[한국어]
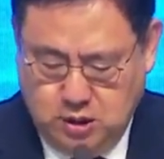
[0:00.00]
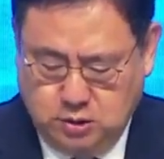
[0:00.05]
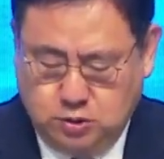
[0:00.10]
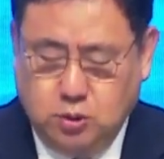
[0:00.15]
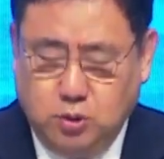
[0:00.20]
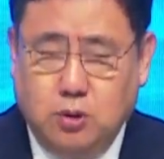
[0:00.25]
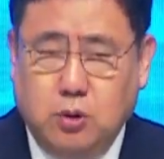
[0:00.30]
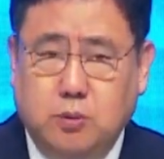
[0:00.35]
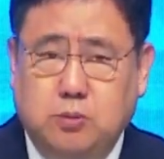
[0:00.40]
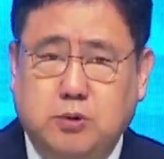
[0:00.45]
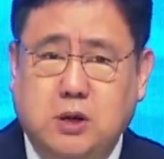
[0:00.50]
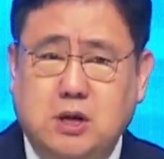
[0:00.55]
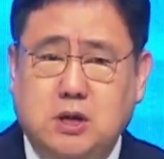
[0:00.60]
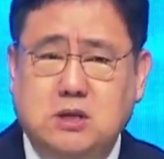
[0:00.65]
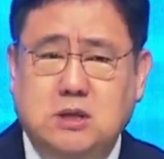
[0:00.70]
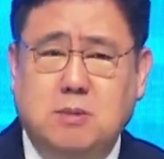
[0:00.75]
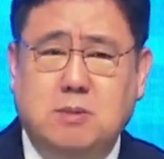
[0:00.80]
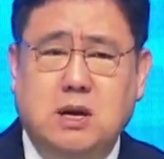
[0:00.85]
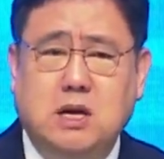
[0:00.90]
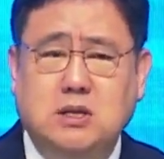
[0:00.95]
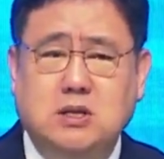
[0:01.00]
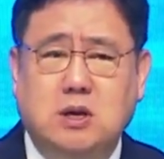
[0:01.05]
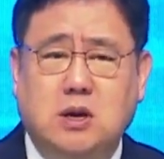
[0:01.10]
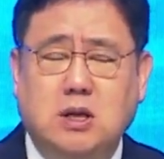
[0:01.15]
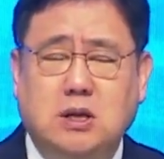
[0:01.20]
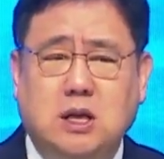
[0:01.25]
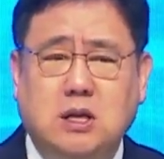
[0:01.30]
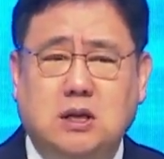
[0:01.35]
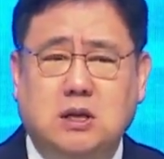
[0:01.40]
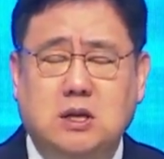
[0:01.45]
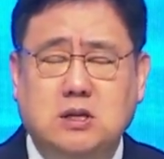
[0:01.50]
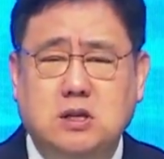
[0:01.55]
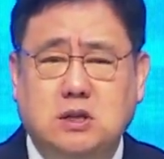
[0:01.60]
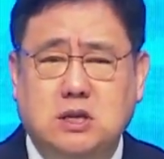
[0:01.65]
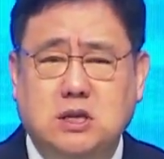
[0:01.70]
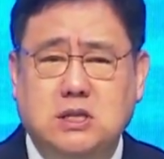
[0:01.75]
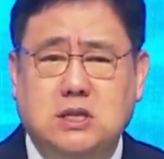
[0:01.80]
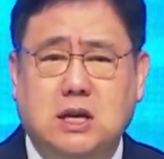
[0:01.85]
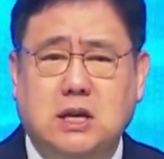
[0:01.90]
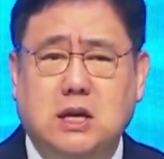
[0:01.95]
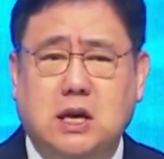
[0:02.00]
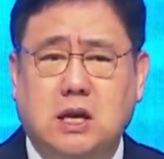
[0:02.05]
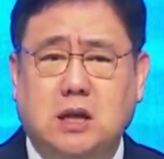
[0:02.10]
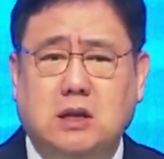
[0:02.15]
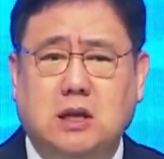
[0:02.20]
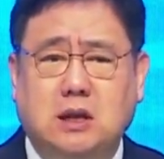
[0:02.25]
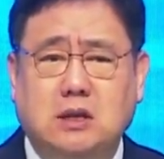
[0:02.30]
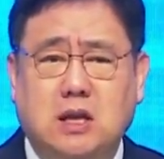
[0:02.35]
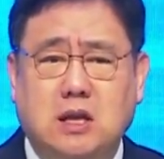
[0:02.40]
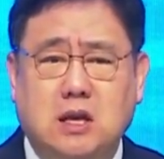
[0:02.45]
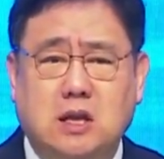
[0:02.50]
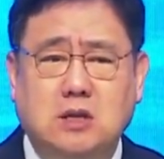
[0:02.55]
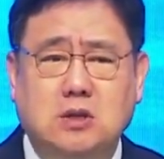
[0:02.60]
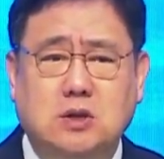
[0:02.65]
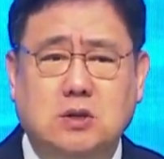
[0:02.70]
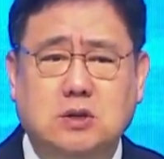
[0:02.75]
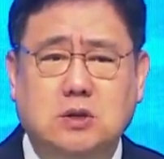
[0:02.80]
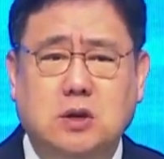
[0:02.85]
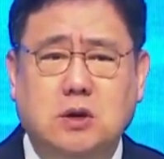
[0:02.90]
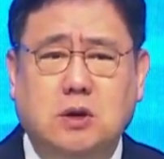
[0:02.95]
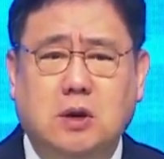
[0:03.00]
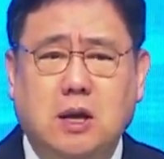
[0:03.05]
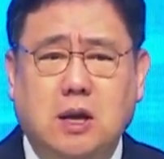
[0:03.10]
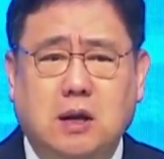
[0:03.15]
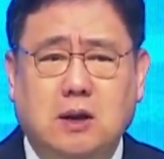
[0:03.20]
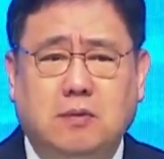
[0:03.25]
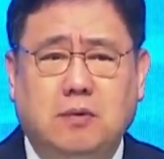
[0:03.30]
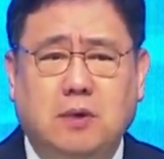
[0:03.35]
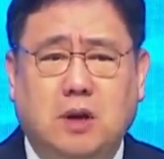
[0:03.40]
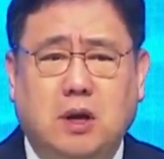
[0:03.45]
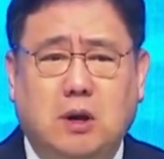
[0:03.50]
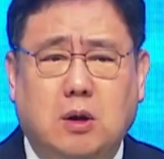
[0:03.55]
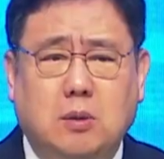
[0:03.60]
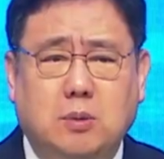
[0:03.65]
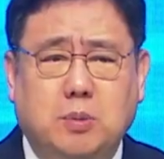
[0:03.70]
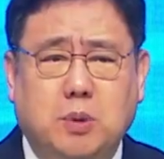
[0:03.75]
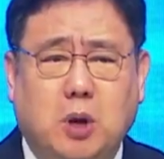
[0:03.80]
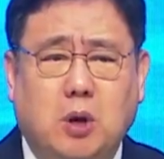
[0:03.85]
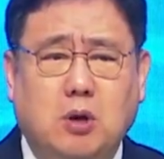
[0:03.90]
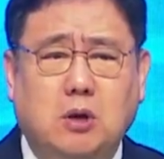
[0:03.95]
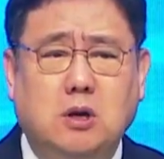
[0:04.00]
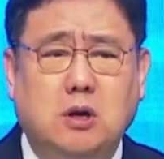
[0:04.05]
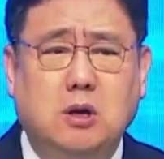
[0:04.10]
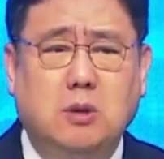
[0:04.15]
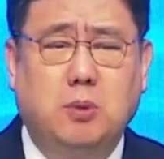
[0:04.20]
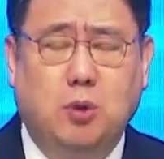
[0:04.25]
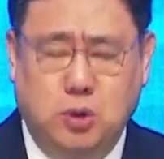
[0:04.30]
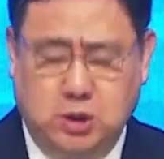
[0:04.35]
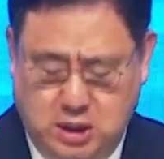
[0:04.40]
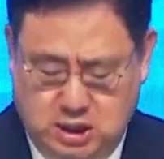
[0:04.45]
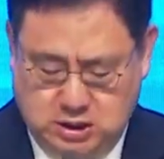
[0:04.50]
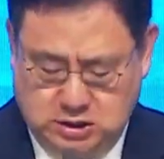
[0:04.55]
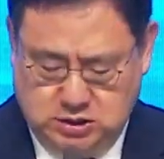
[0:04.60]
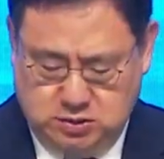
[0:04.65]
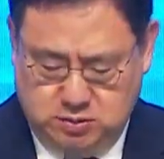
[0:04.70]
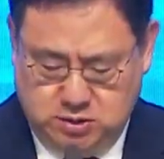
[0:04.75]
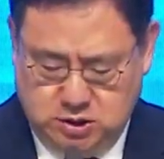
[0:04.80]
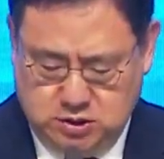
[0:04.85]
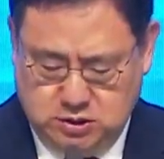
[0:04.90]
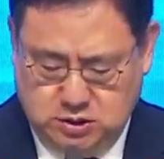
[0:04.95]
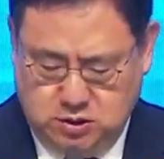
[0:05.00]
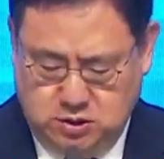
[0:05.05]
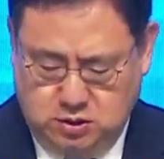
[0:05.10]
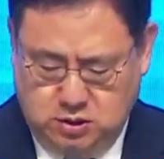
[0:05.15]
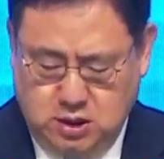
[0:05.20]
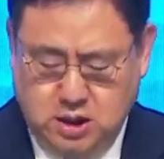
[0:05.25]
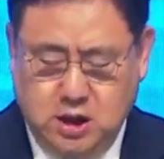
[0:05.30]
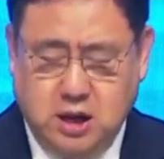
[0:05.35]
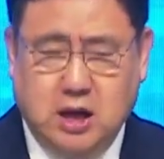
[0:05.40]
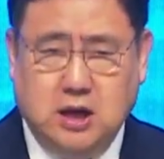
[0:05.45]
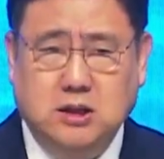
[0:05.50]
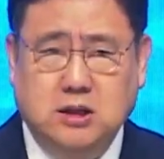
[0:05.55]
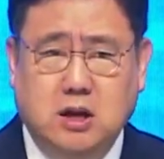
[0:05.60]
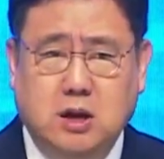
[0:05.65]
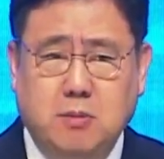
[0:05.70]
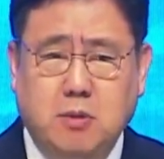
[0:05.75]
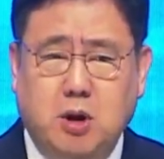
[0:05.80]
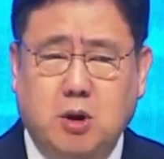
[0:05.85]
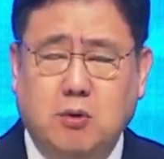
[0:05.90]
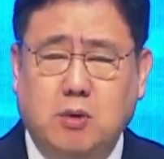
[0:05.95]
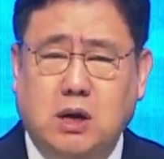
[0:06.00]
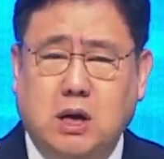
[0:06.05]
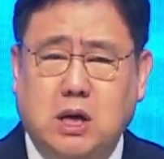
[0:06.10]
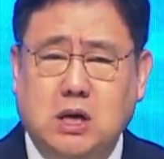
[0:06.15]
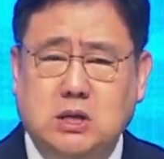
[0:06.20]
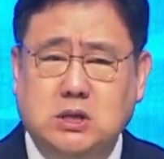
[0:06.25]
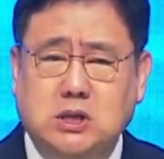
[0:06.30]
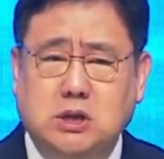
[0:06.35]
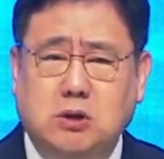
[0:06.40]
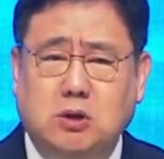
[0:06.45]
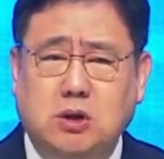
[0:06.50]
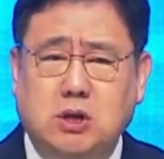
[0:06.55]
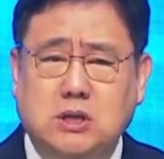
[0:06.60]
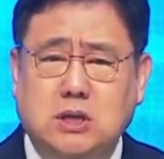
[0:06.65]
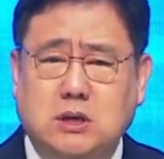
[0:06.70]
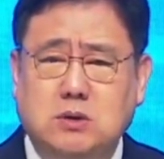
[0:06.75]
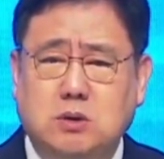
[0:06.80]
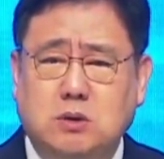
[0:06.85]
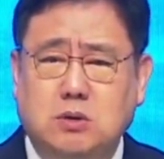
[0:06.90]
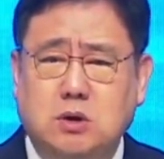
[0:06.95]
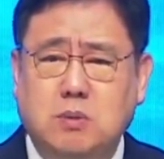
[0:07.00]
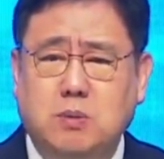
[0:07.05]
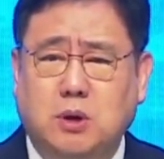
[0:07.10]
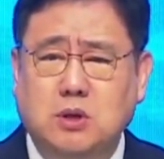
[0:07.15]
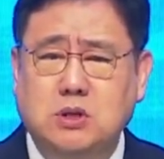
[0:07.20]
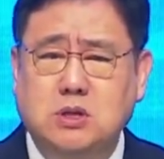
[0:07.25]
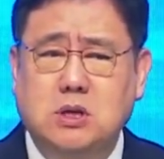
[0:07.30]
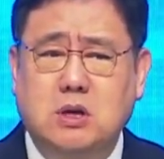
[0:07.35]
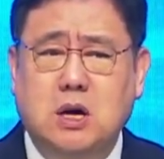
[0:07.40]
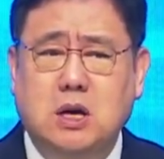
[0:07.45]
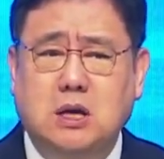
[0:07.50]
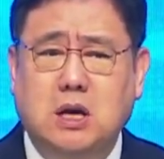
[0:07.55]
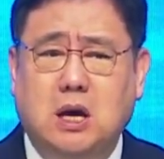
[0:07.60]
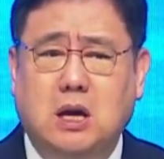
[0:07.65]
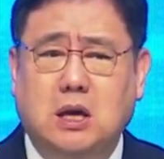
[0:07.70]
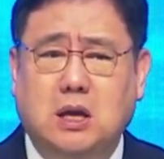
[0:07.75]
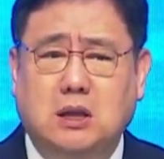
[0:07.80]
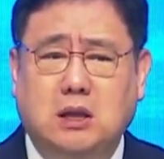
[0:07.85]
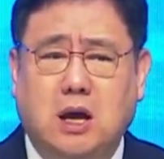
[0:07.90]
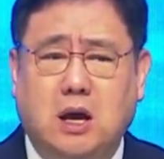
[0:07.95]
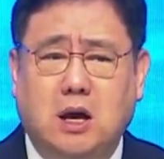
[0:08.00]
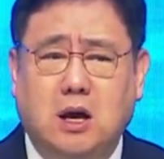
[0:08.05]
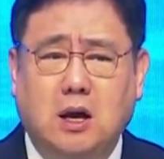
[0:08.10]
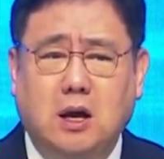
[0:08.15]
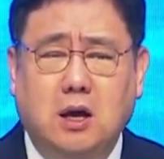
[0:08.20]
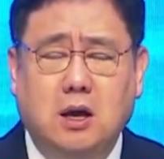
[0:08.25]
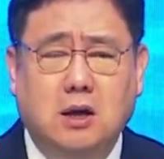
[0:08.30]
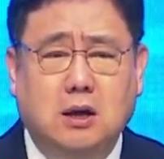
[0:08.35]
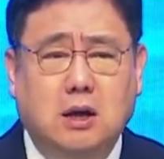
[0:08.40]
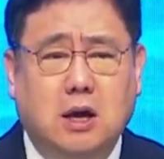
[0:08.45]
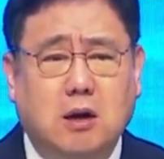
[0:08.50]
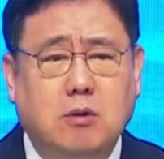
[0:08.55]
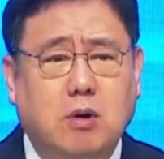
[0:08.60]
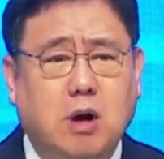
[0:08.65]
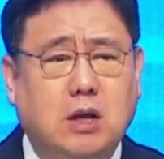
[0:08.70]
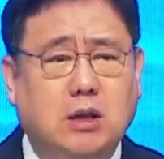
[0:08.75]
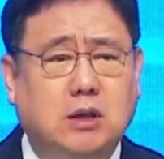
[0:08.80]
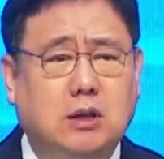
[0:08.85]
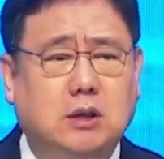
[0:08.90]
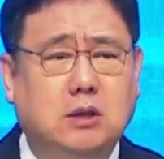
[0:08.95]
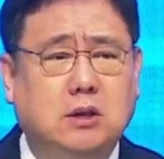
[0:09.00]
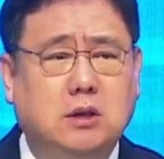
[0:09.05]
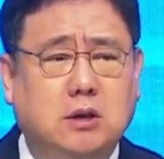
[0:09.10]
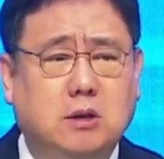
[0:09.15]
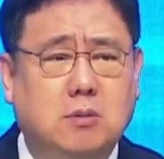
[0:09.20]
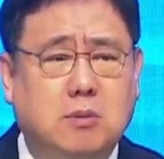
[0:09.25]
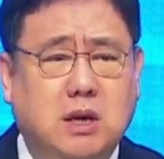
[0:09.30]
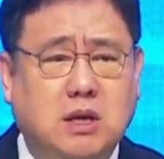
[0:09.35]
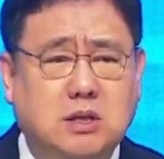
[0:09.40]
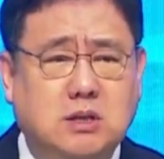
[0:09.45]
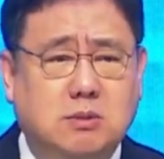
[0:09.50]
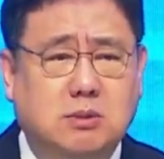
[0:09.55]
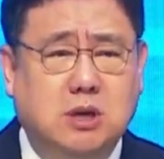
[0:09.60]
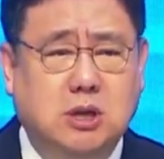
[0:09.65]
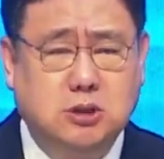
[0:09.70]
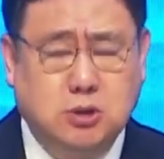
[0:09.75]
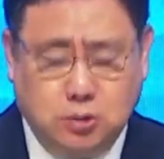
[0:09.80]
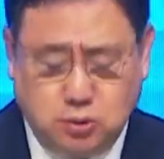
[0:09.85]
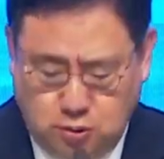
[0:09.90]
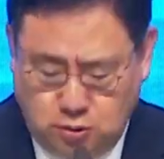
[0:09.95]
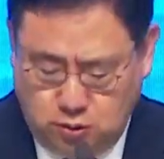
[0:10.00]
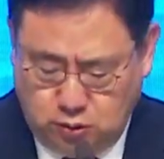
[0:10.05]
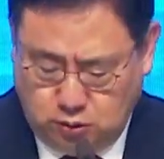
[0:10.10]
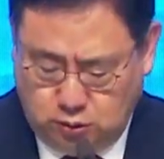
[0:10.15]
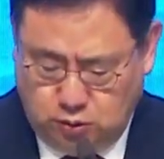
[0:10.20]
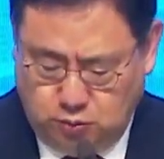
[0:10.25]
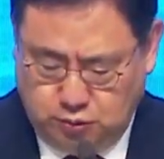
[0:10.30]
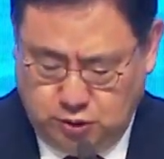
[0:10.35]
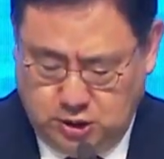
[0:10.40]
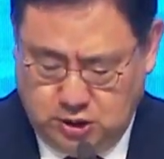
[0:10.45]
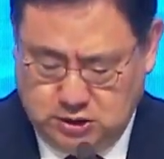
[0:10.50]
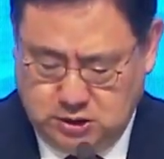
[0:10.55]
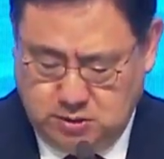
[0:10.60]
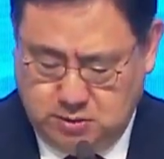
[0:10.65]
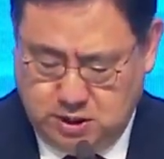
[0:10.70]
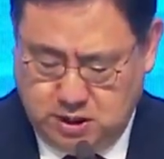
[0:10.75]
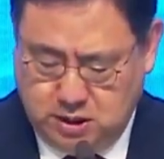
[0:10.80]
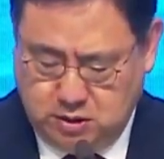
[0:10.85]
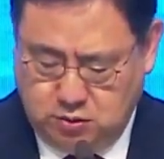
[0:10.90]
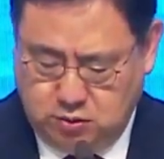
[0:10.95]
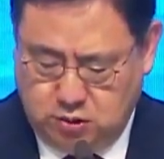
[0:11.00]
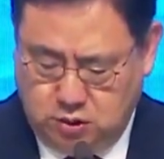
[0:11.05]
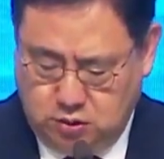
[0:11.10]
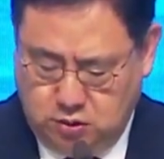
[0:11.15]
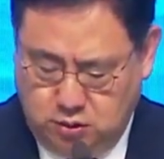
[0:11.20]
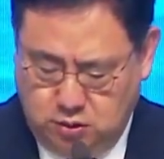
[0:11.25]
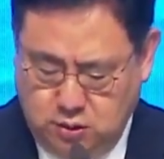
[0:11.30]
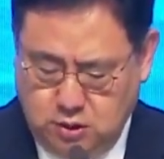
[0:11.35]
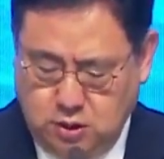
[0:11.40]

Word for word: 또 부엘세바에서 하나님께서는 이삭에게 나타나셔서 어, 별을 보게 하시면서 하늘의 별과 같이 너의 자손을 번성하게 하겠다라고 하는 그런 말씀을 하셨던 것도 부엘세바이고요.